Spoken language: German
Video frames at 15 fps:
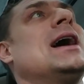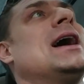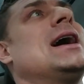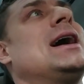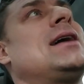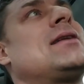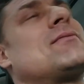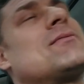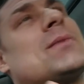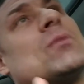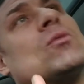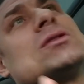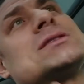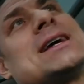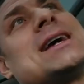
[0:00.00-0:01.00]
Äh,
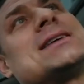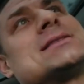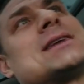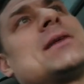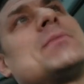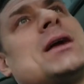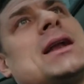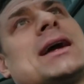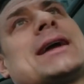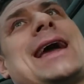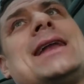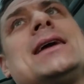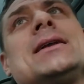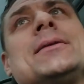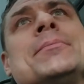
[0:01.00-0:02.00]
man muss erst einmal
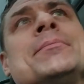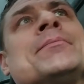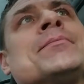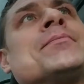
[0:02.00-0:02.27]
erkennen,